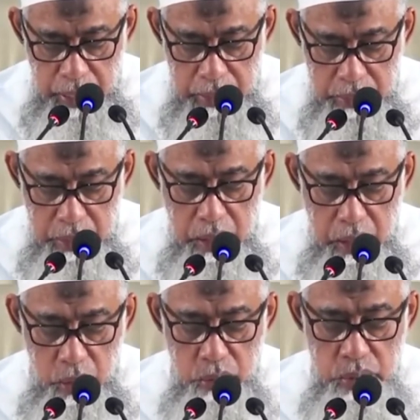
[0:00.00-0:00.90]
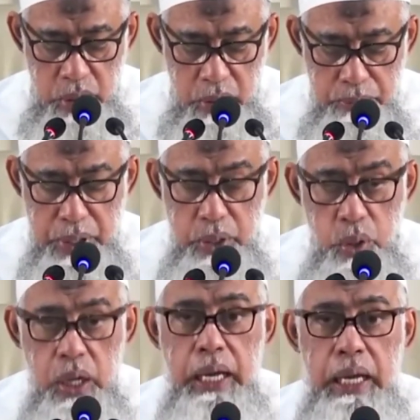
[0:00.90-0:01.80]
Artinya engkau
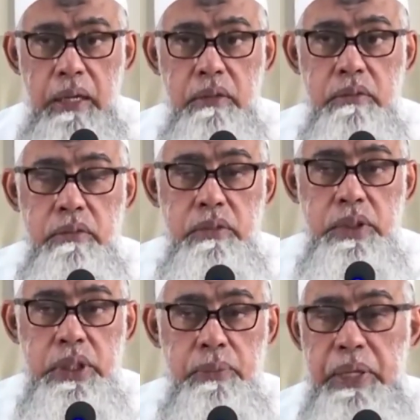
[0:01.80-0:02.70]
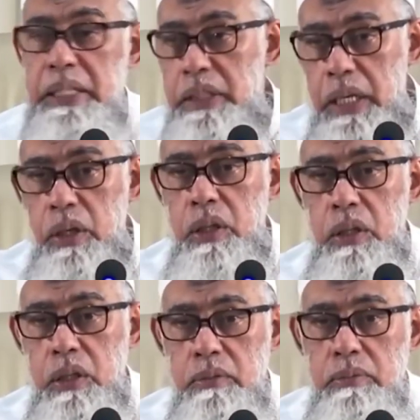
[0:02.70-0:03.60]
berdoa kepada selain
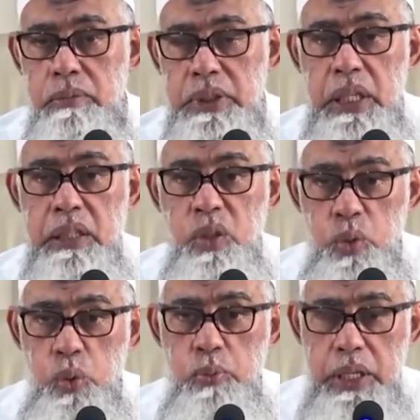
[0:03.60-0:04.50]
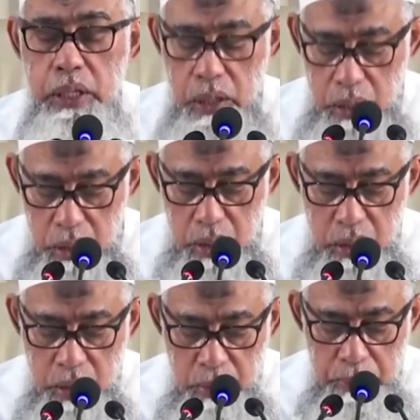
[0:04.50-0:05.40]
Allah, menjadikan sekutu bagi
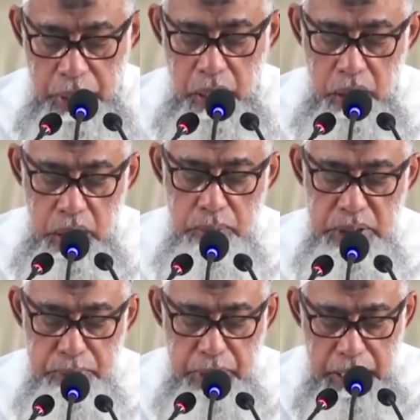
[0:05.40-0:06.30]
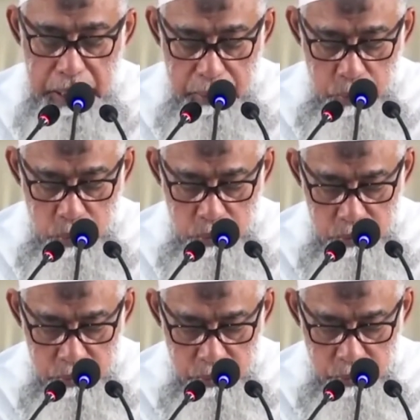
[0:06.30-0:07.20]
Allah pada Allah yang menciptakan kamu.
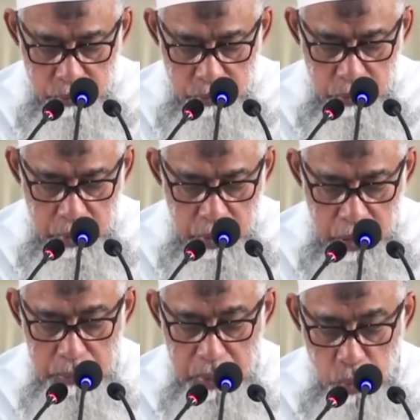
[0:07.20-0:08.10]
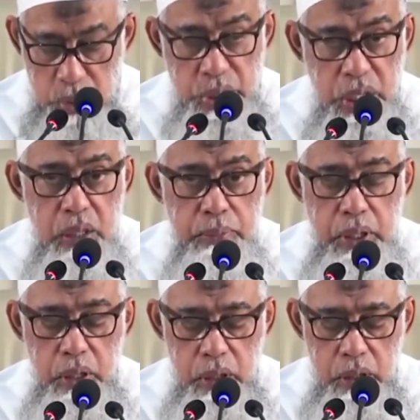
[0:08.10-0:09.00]
arti berbuat syirik
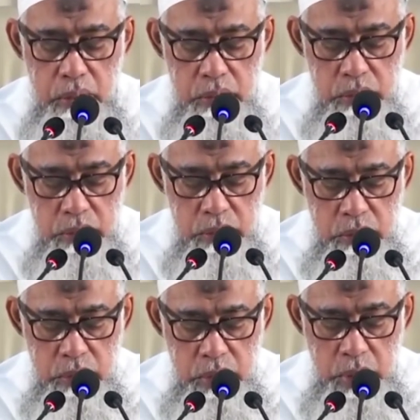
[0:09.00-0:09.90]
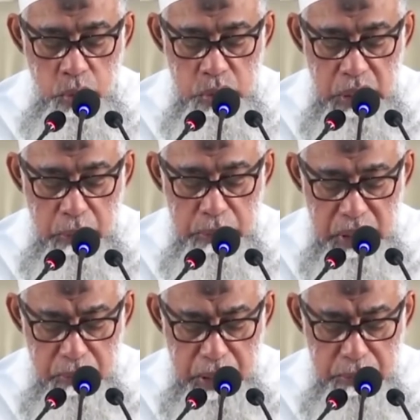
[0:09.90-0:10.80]
kepada Allah. Ini dosa yang
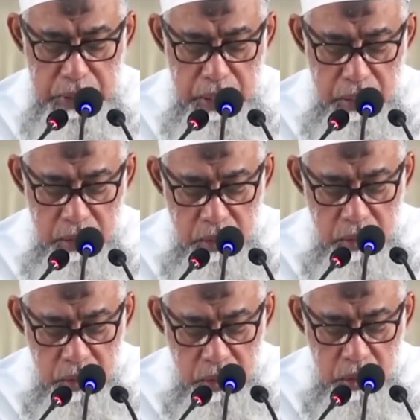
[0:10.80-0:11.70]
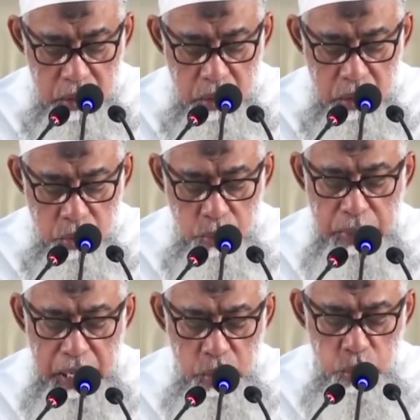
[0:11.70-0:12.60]
besar, paling besar.
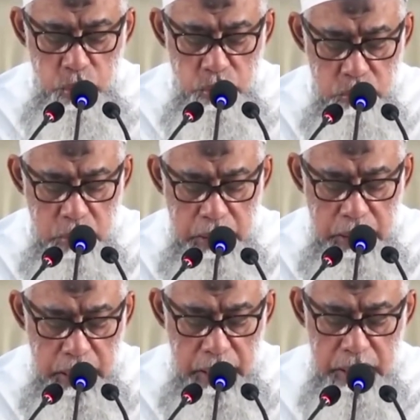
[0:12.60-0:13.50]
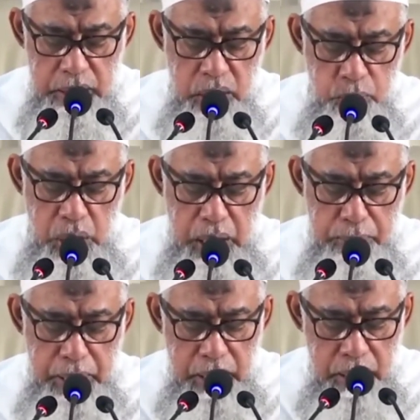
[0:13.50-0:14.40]
Thumma ayu dikatakan lagi, kemudian
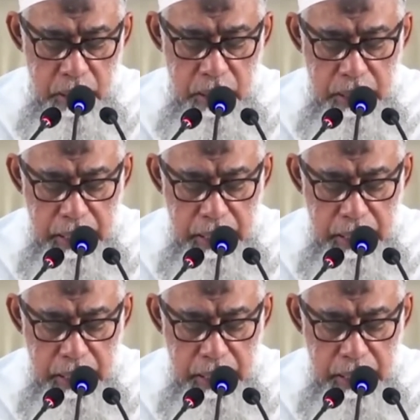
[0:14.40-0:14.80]
apa?